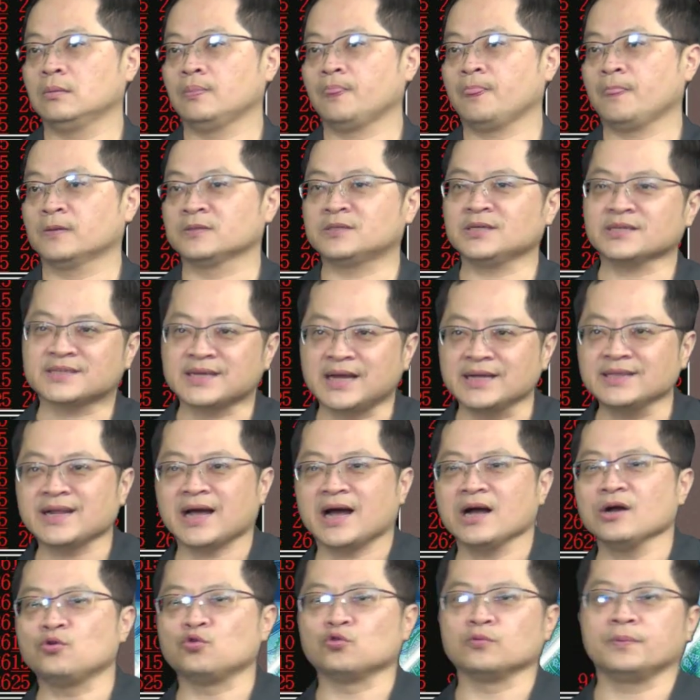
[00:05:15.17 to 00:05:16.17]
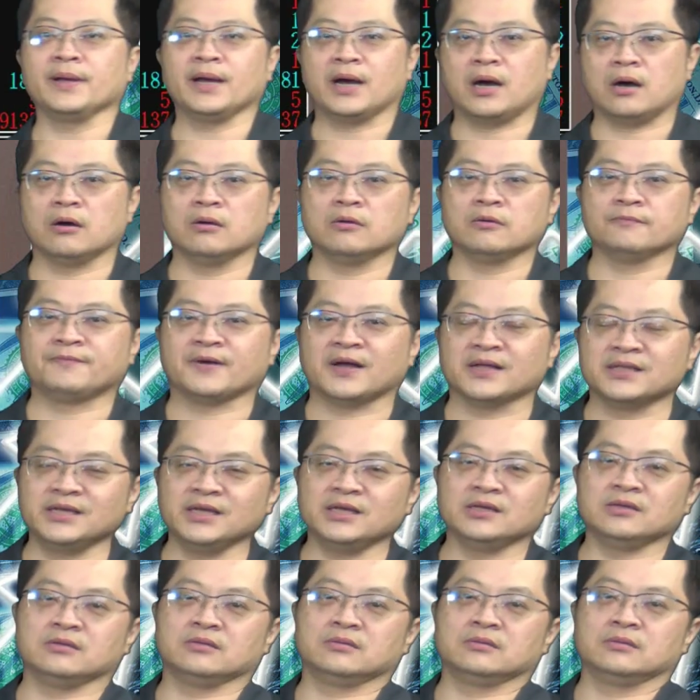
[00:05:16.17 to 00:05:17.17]
这三档股票反
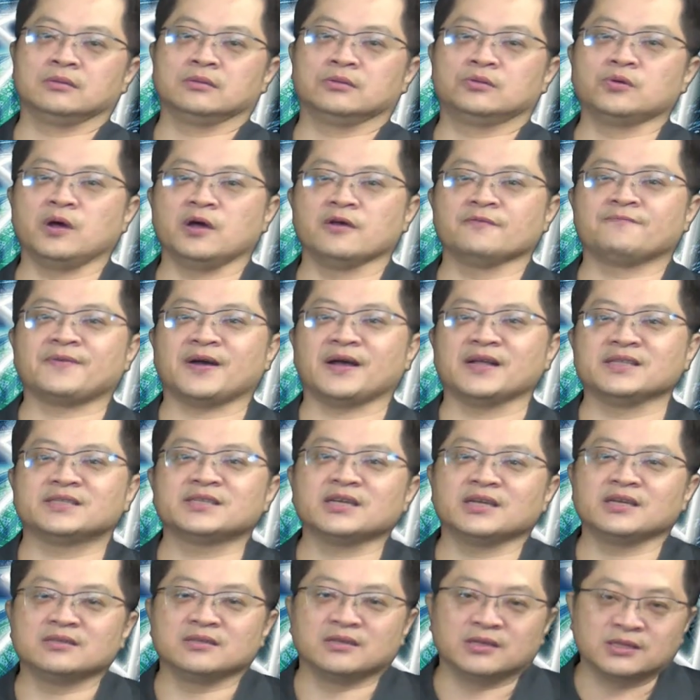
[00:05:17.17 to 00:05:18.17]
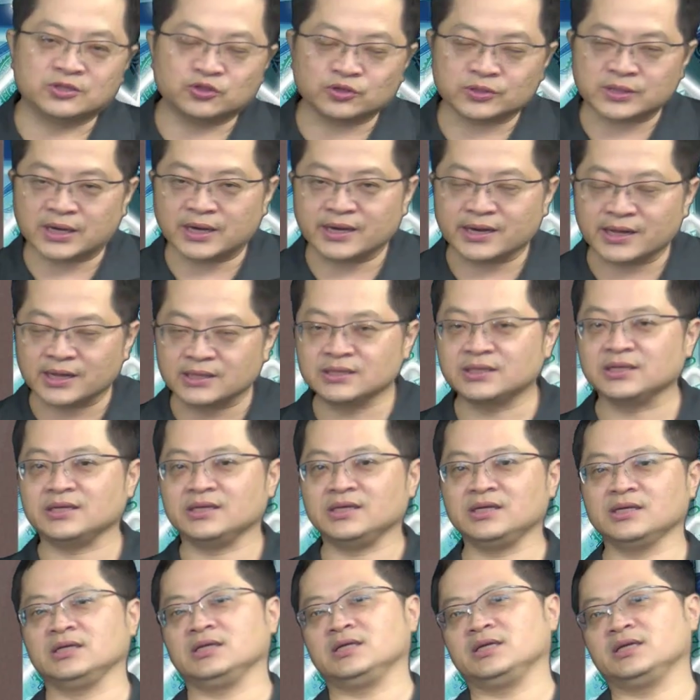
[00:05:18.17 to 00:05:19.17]
应对，反正就像连体
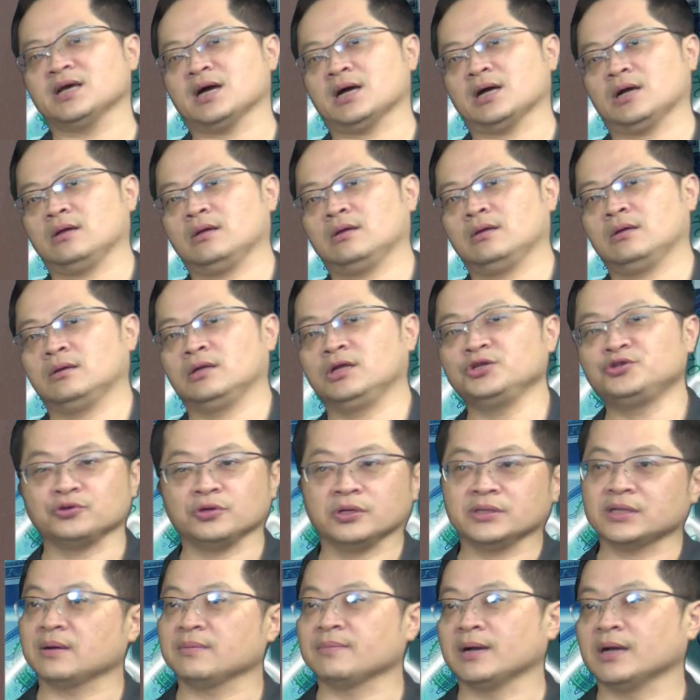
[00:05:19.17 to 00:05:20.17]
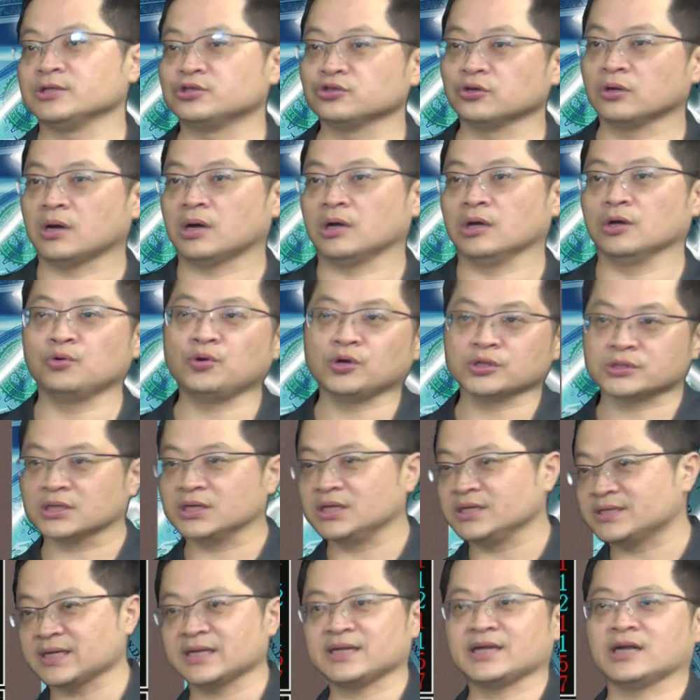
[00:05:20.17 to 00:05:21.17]
婴一样，你选一档买就好了，或者你
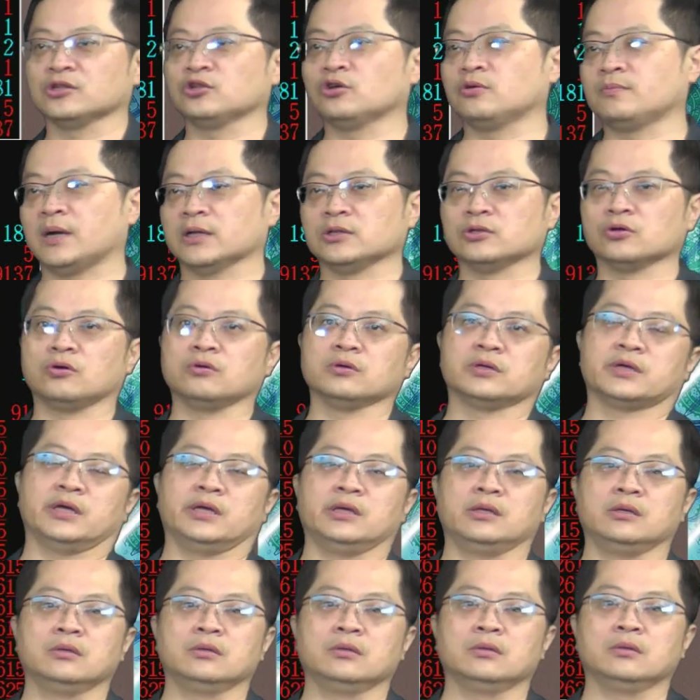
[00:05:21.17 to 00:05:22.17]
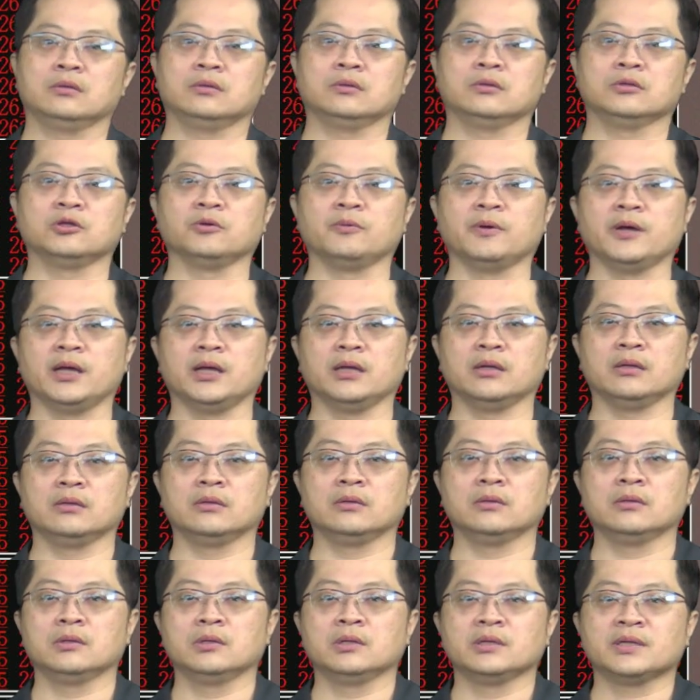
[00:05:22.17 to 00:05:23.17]
三档都买都 OK，对不对？
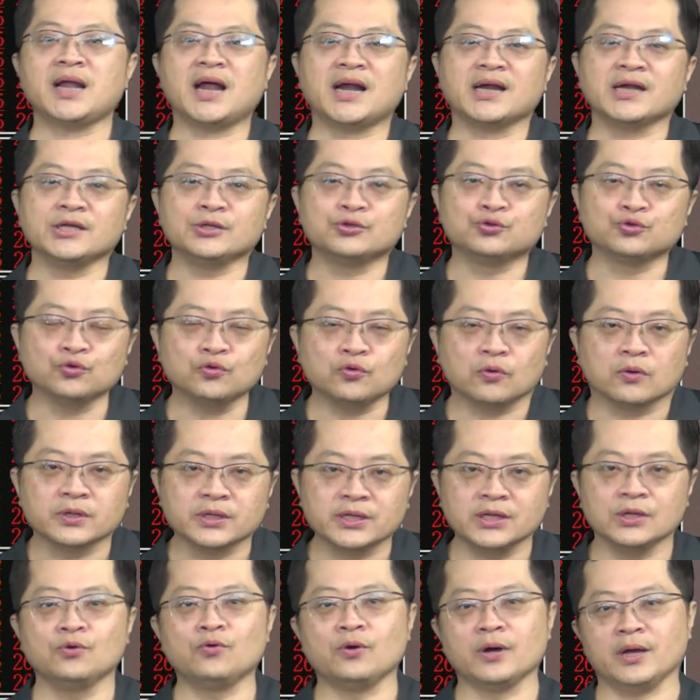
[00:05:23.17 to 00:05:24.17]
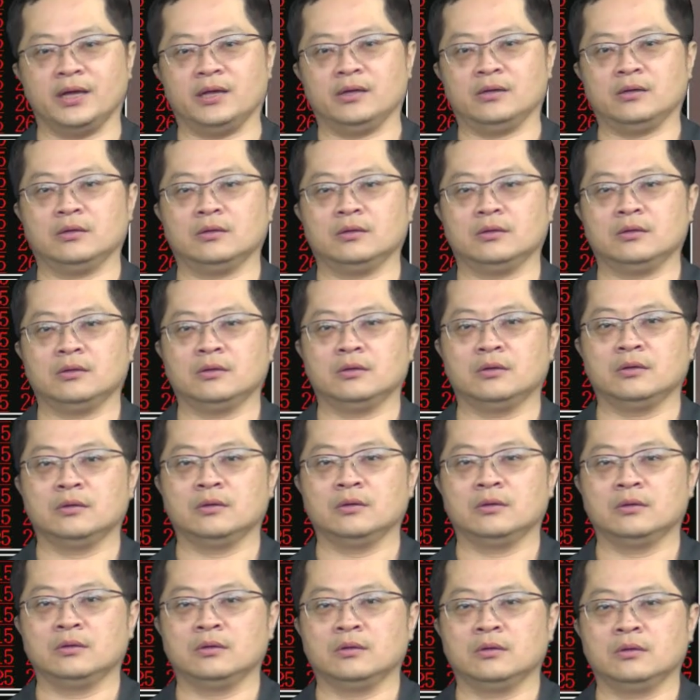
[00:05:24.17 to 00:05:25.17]
那你如果因为
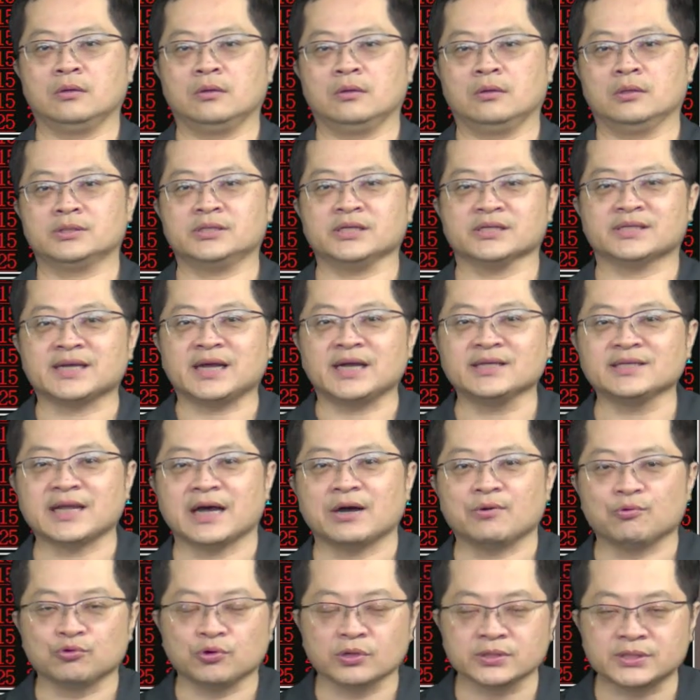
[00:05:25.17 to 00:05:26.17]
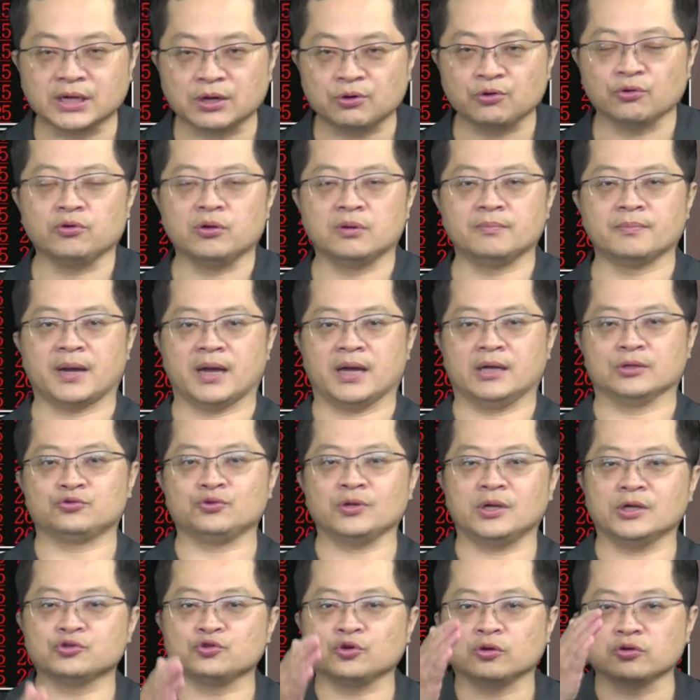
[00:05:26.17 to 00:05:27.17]
这三档我都叫会员买，虽
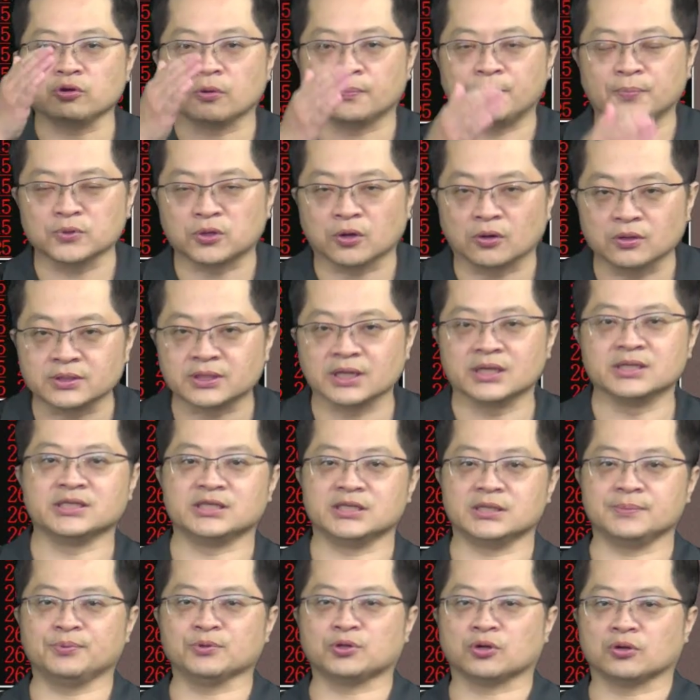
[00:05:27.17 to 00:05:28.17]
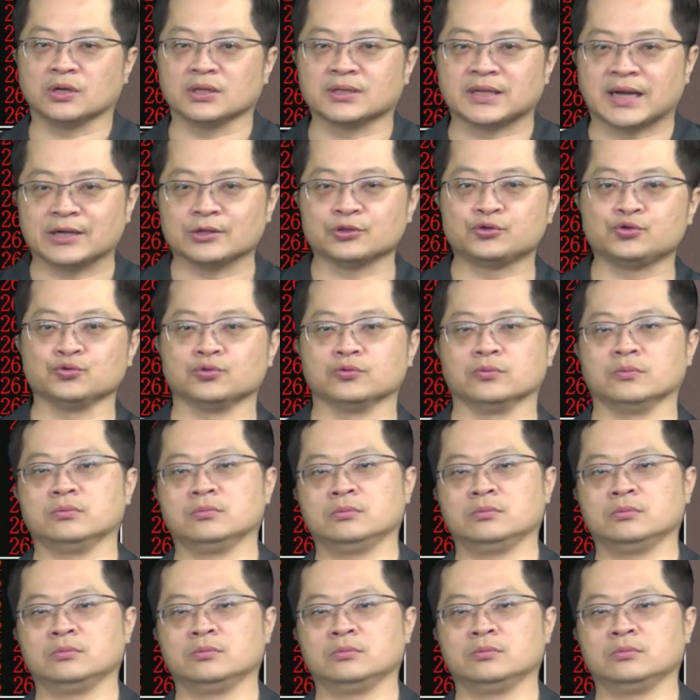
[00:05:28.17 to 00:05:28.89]
然说有不同等级、不同的档数，